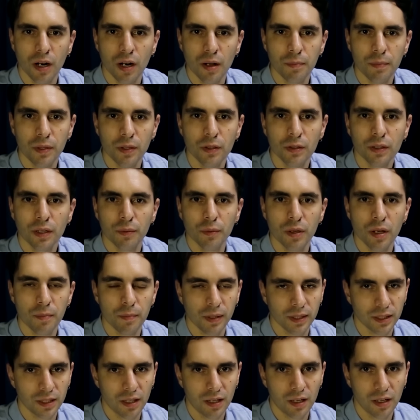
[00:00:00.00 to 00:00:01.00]
rápido que voy a
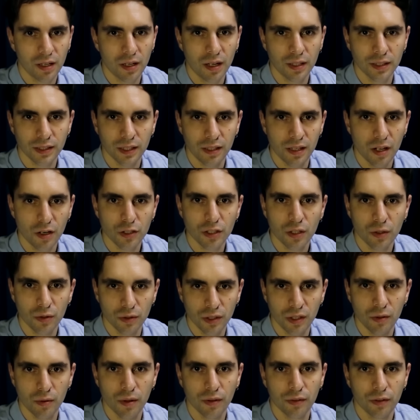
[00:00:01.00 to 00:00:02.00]
pasar a enseñaros a
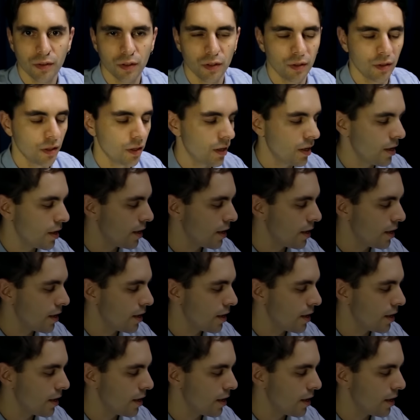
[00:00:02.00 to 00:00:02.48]
continuación.